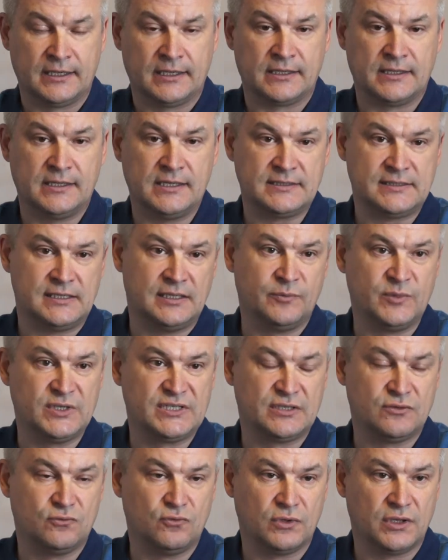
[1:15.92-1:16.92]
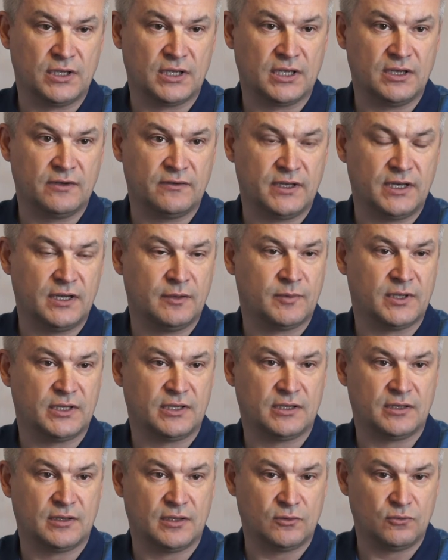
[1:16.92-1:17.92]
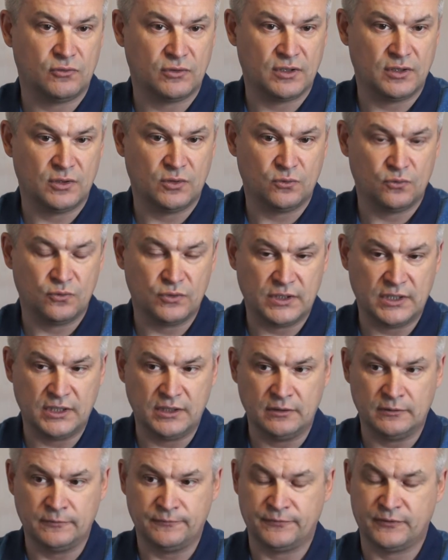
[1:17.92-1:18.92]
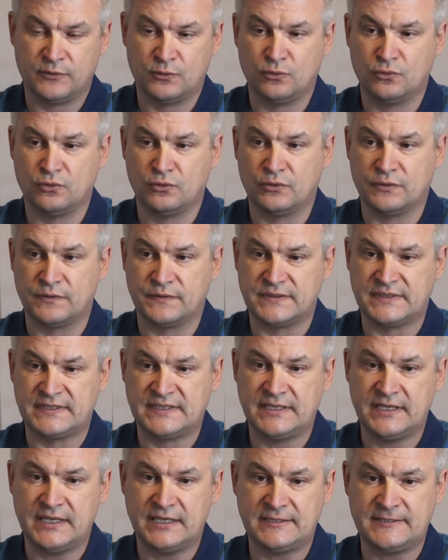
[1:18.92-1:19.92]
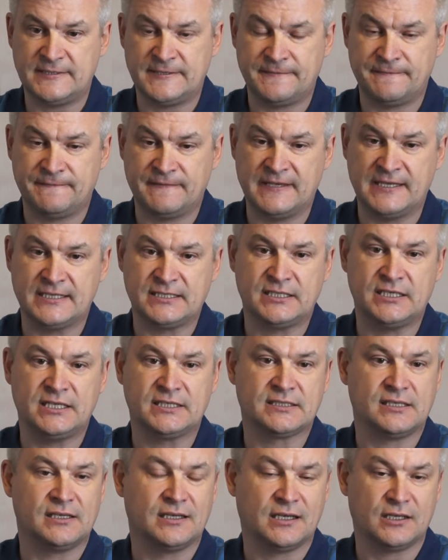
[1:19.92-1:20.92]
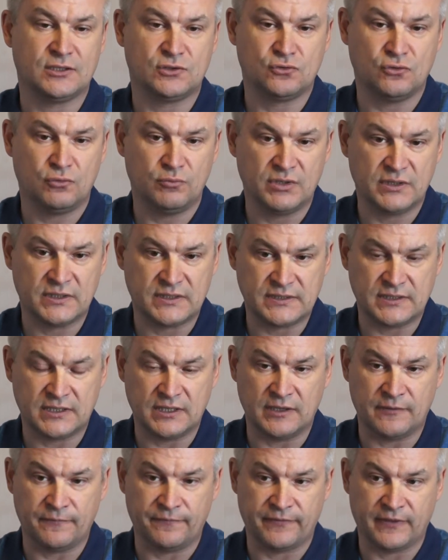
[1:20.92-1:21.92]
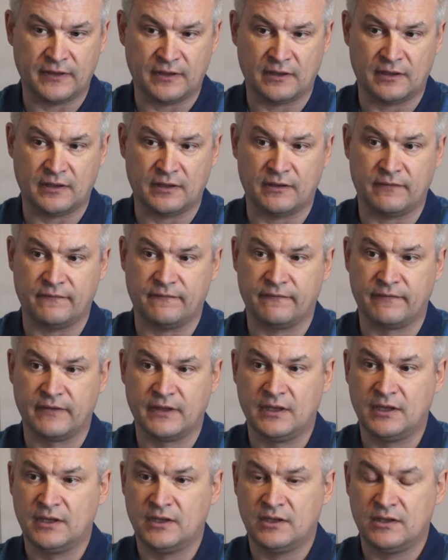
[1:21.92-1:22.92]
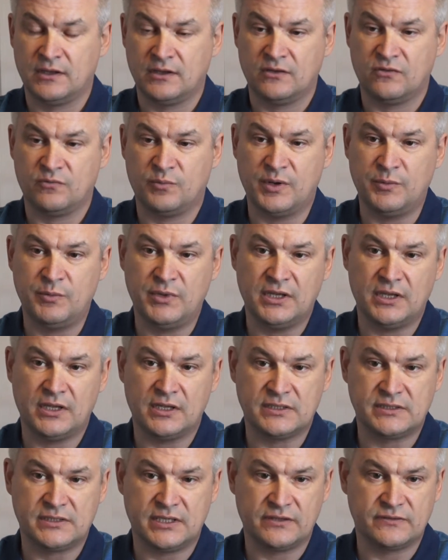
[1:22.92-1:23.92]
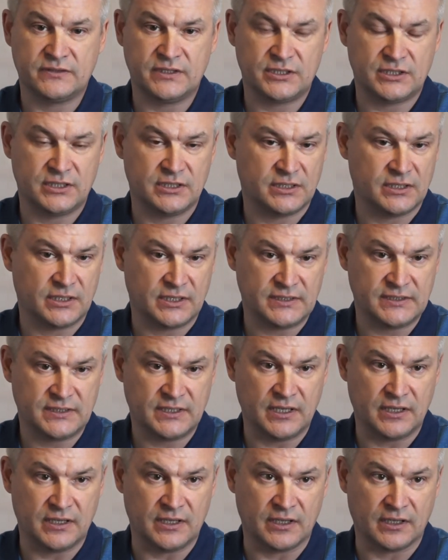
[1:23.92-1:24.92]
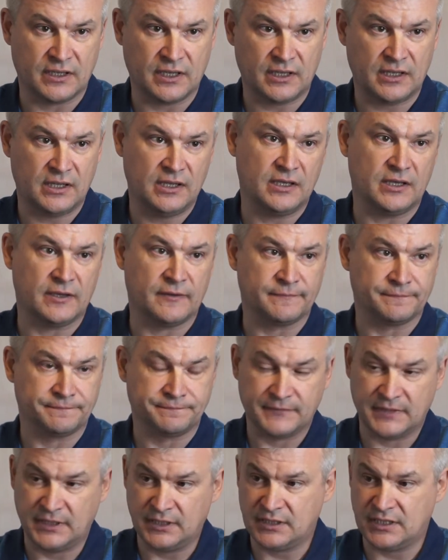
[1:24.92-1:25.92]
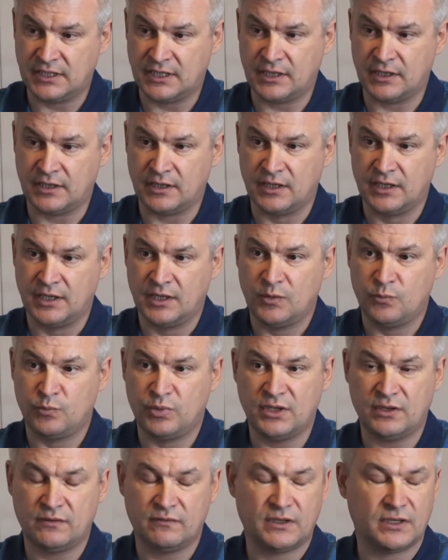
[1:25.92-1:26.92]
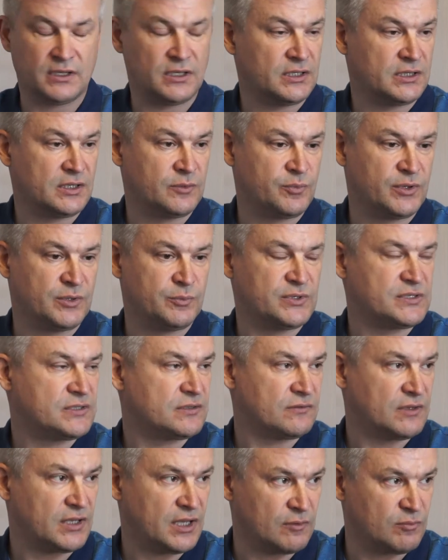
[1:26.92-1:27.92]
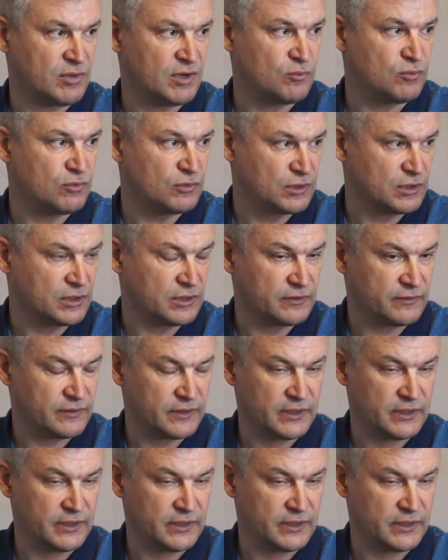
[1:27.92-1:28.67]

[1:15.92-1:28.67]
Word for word: Если мы сегодня говорим о технологии наутил, то здесь есть несколько особенностей э, в применении средств защиты растений. Какие? Это первое, это предпосевная обработка.